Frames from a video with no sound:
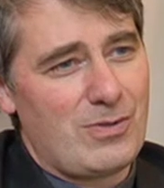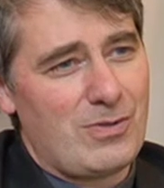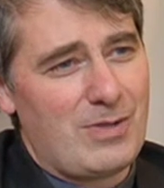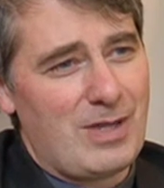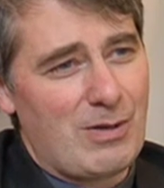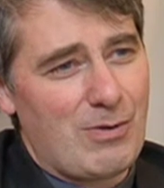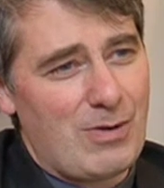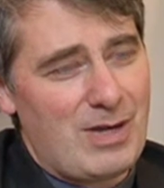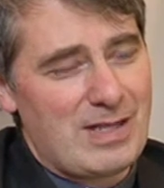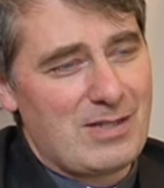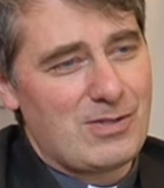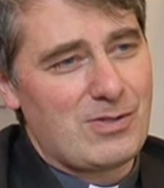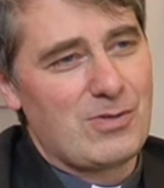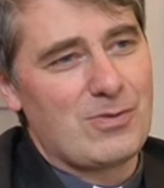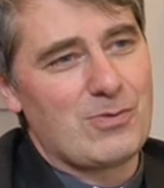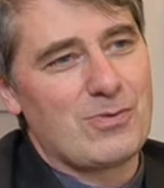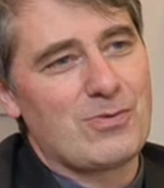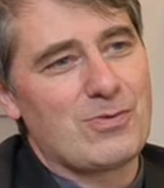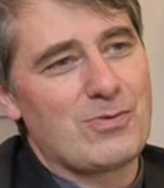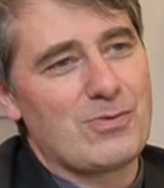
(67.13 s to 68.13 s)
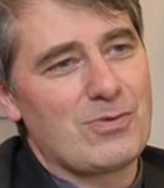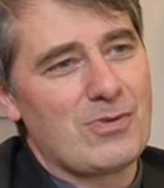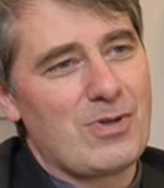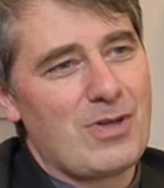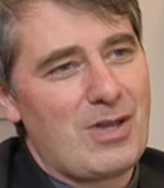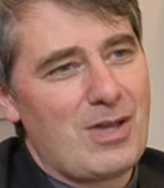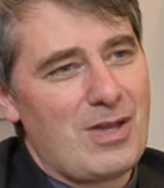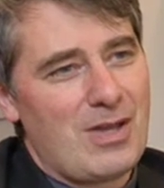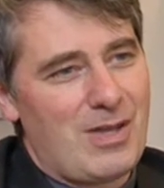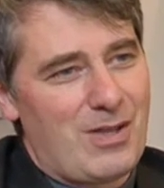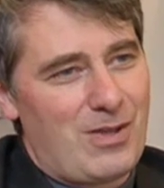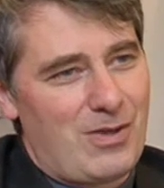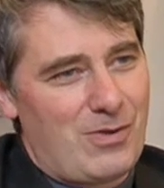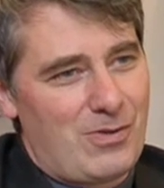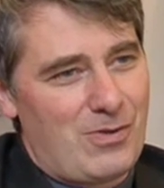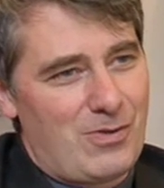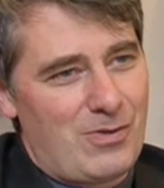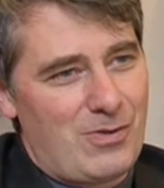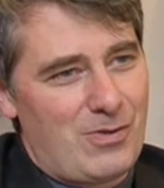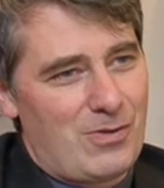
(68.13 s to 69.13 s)
des relations,
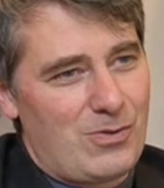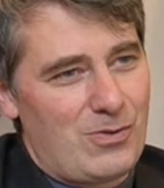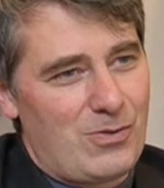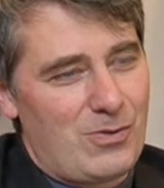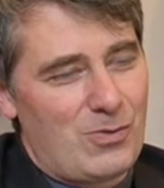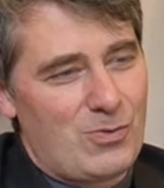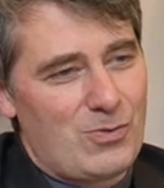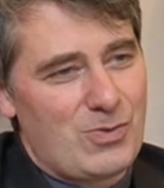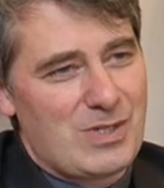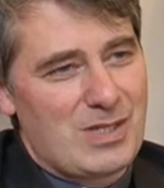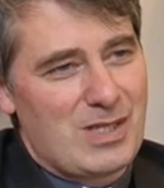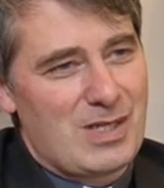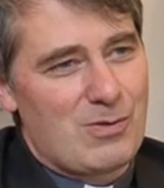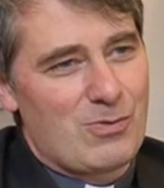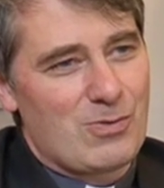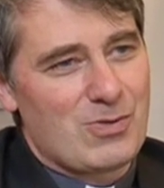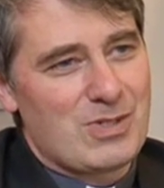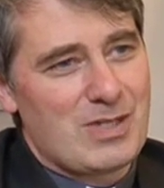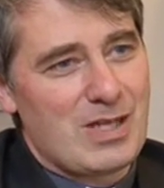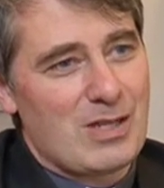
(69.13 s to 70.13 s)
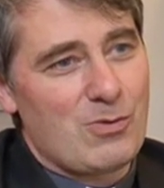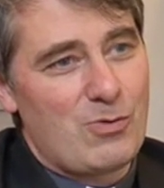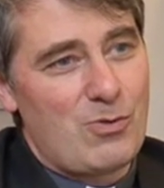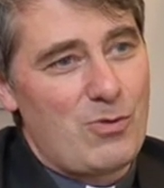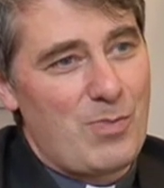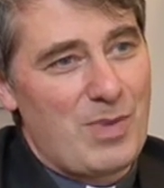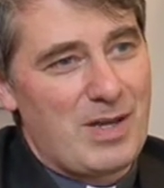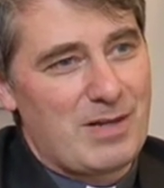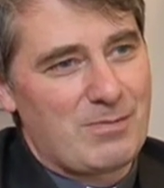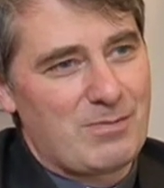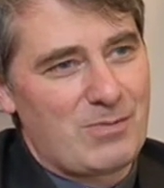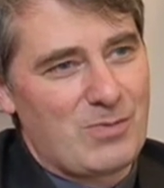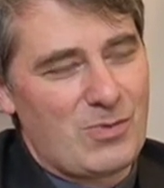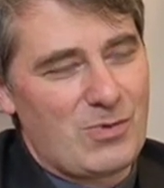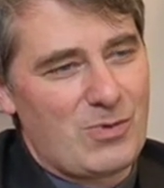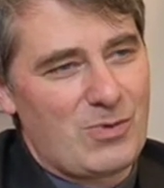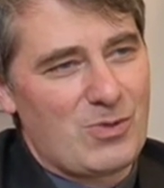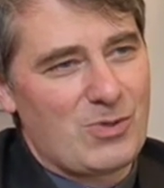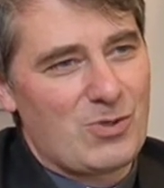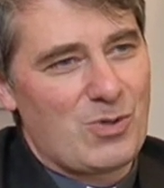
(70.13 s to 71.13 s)
de tout ce qui concerne l'humain.
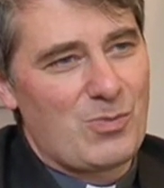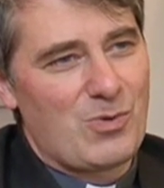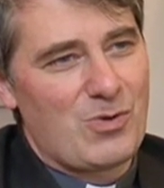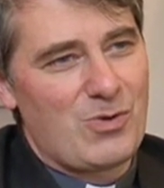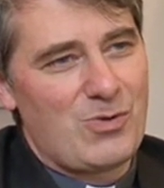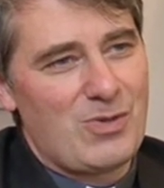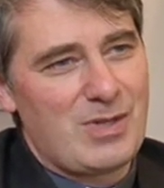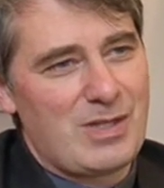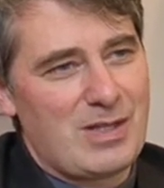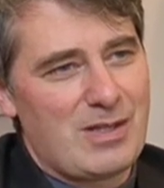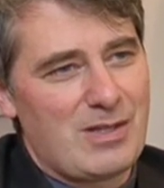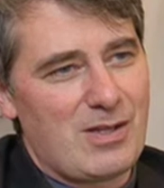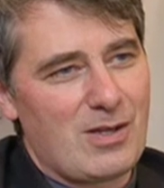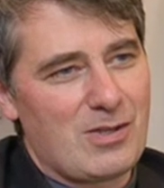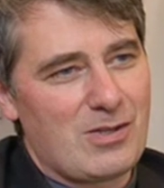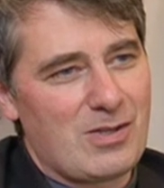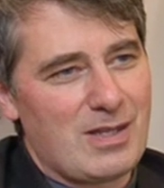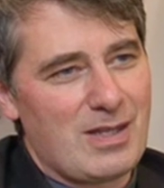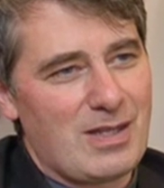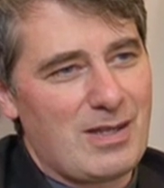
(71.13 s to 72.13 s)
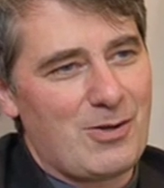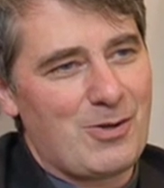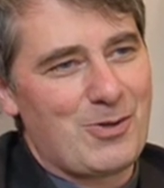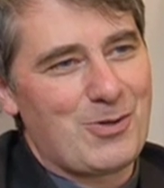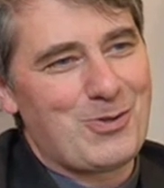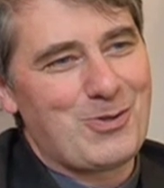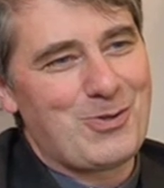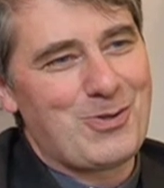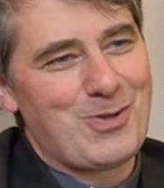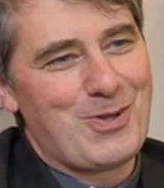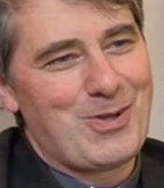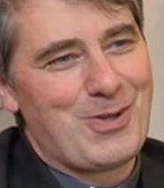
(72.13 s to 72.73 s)
Jean-Paul II était un très grand,